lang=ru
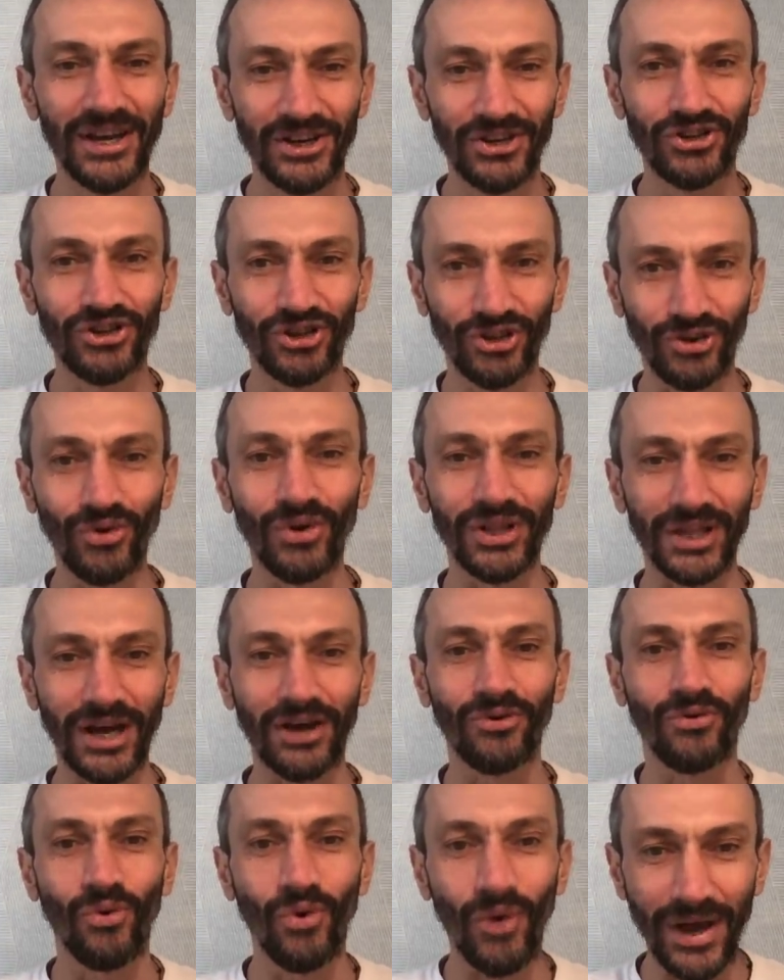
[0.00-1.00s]
что
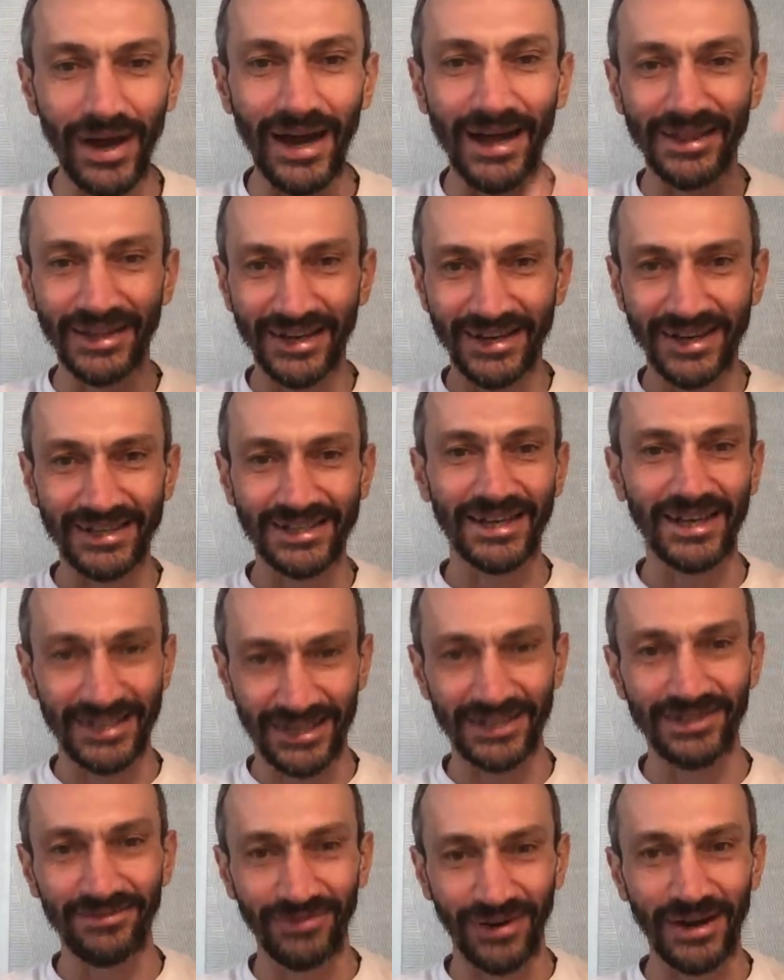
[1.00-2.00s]
такое
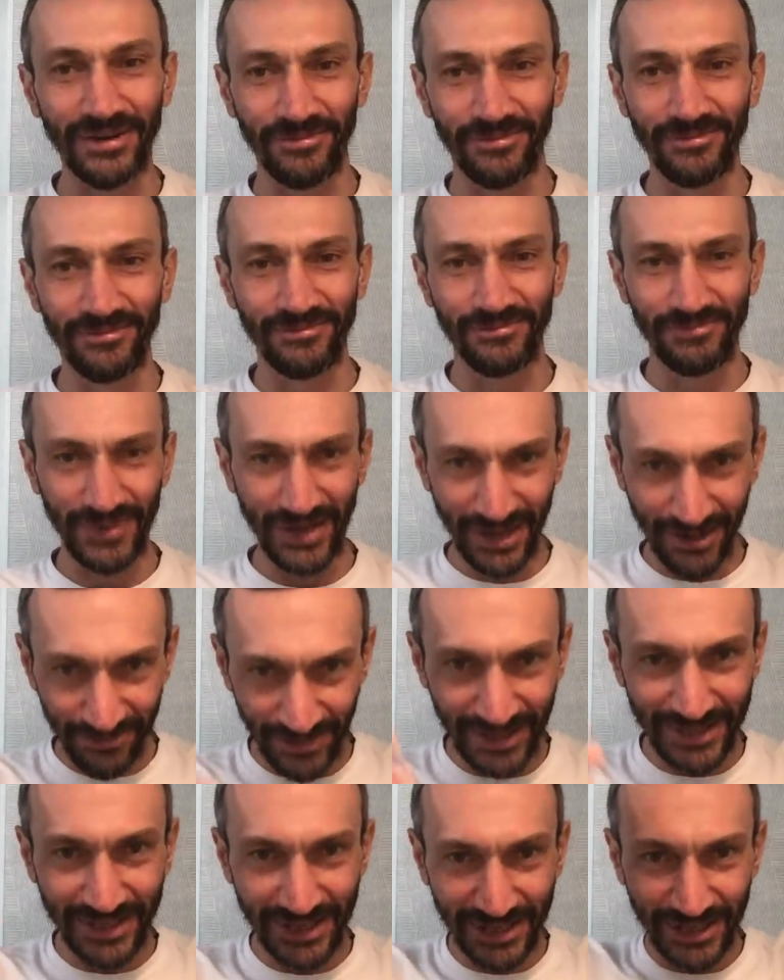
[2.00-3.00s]
доказательство
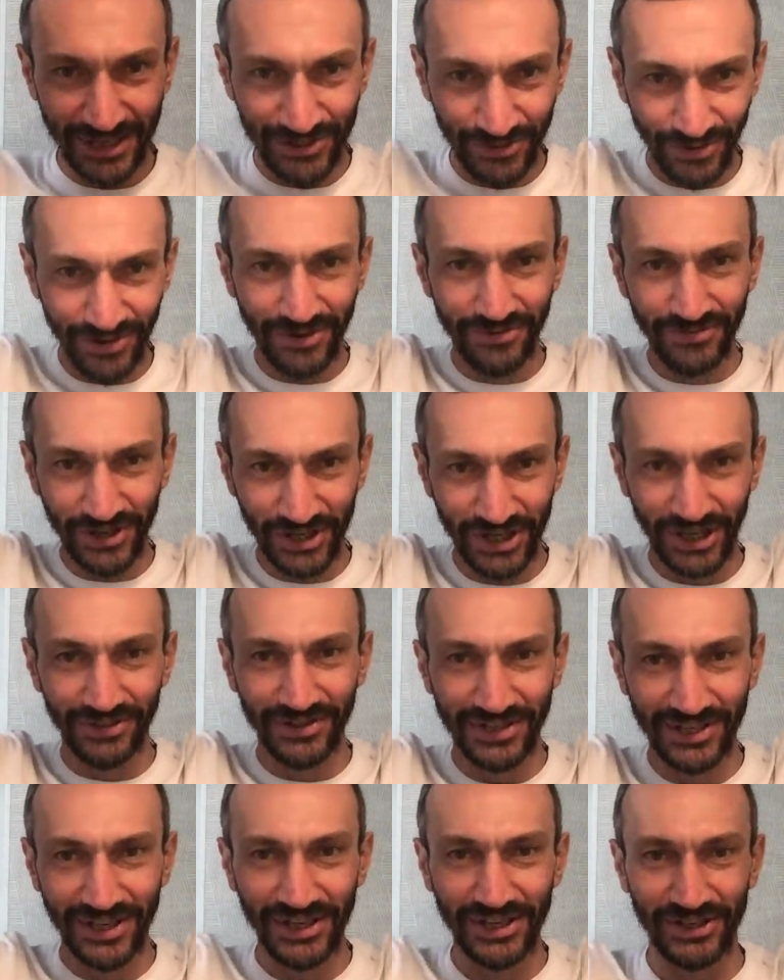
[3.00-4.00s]
Перельмана и насколько выше оно
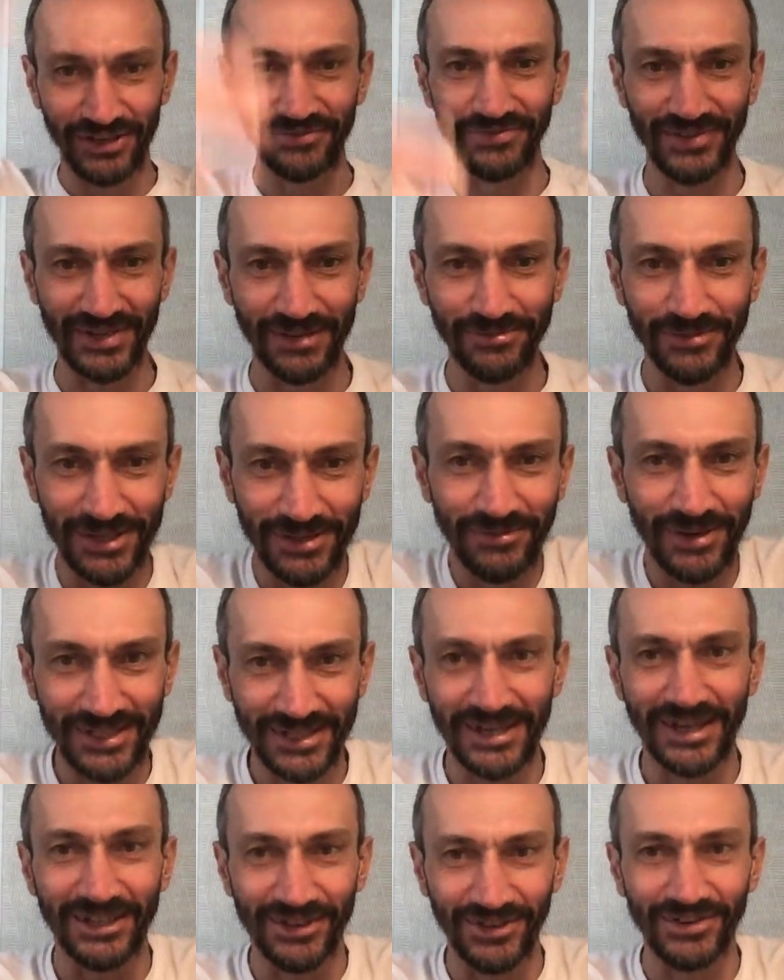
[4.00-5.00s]
стоит, чем вся
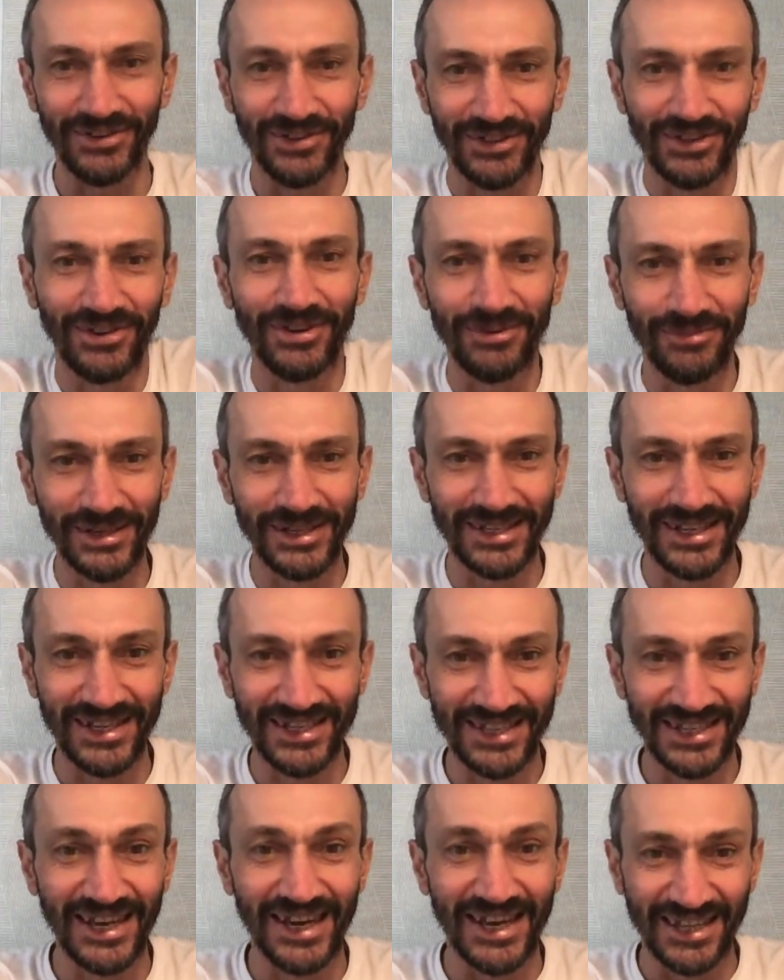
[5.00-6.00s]
математика, которую кто-либо из нас
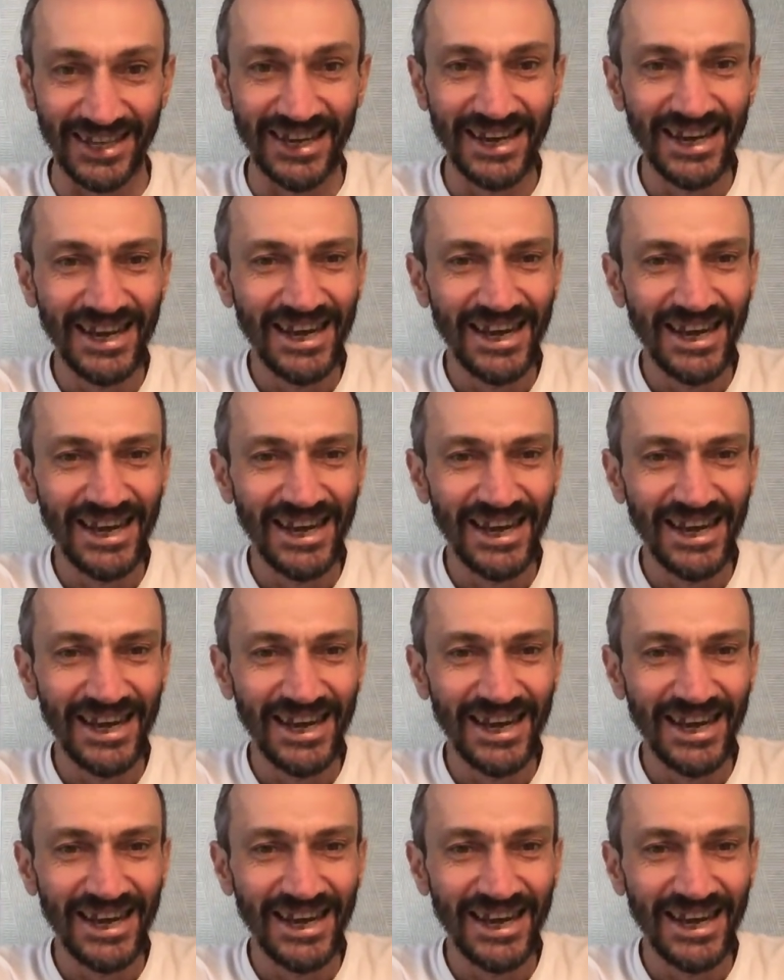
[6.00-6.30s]
знает.